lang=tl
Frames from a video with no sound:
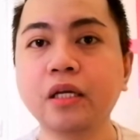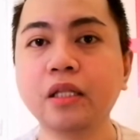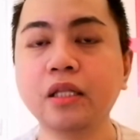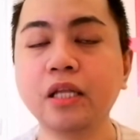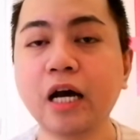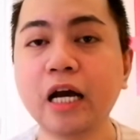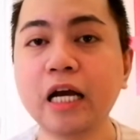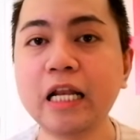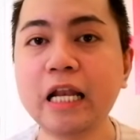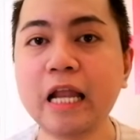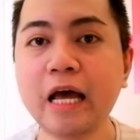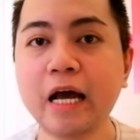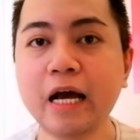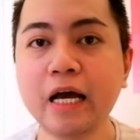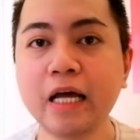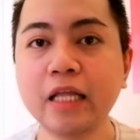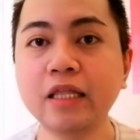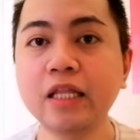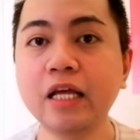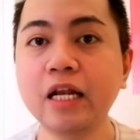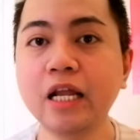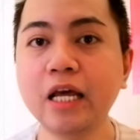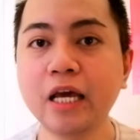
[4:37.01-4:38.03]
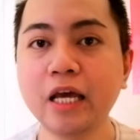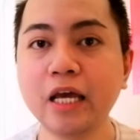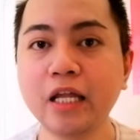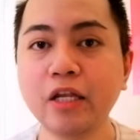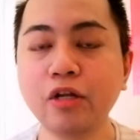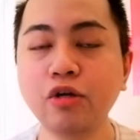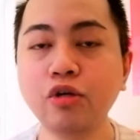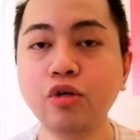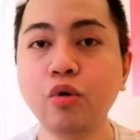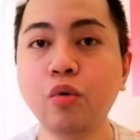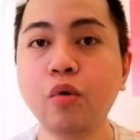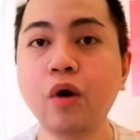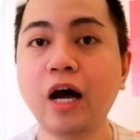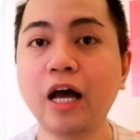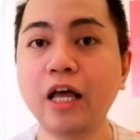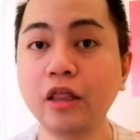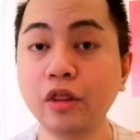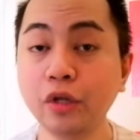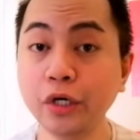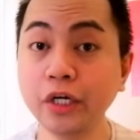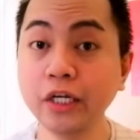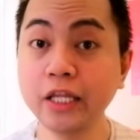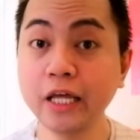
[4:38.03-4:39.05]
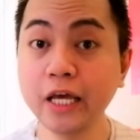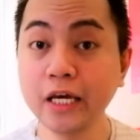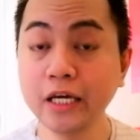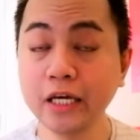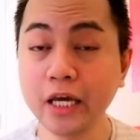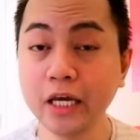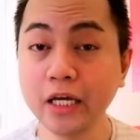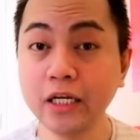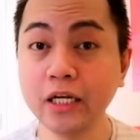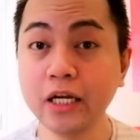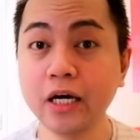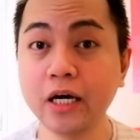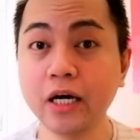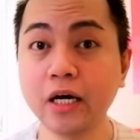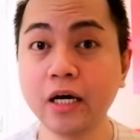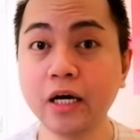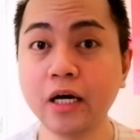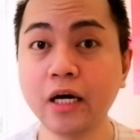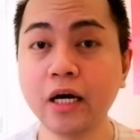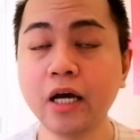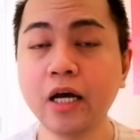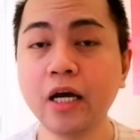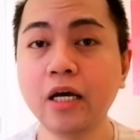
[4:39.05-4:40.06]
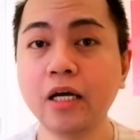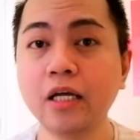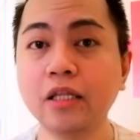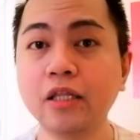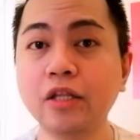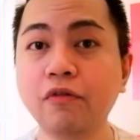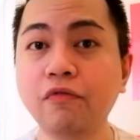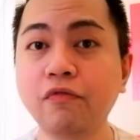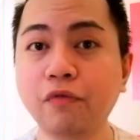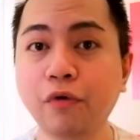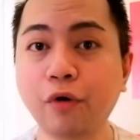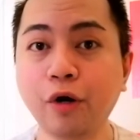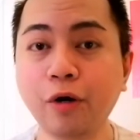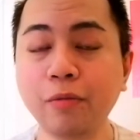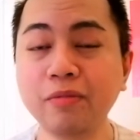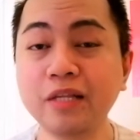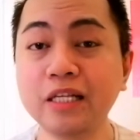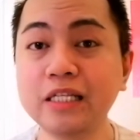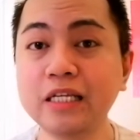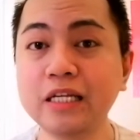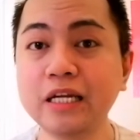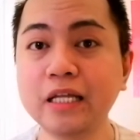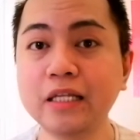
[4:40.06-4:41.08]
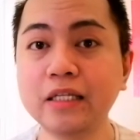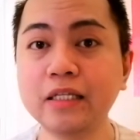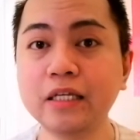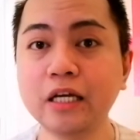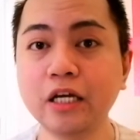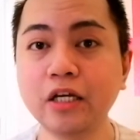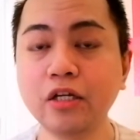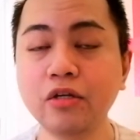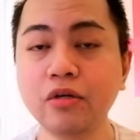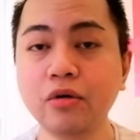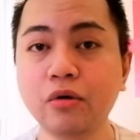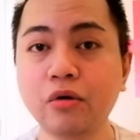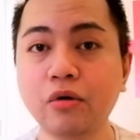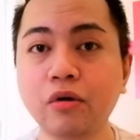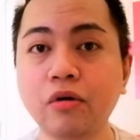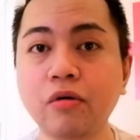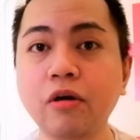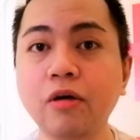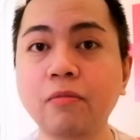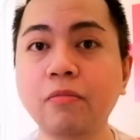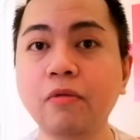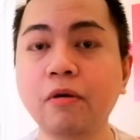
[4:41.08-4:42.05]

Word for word: na kailangan dalhin yun yung undertaking na na form na sinend sa inyo